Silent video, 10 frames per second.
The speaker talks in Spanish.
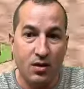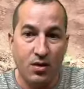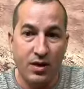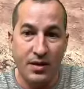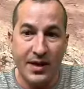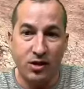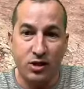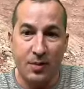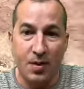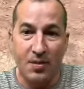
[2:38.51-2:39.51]
Ok, esto se
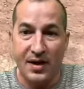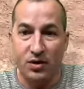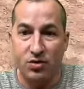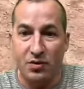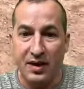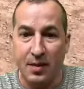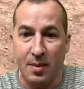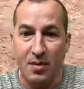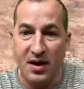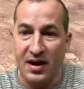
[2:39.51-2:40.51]
la podemos ganar todavía. La
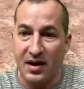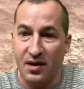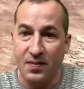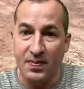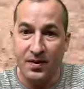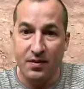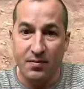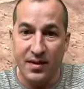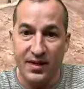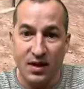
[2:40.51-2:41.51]
podemos ganar
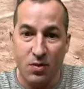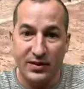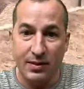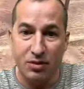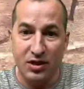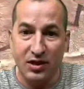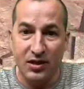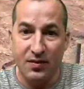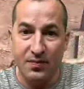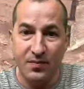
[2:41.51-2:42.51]
mientras que aguantemos aquí.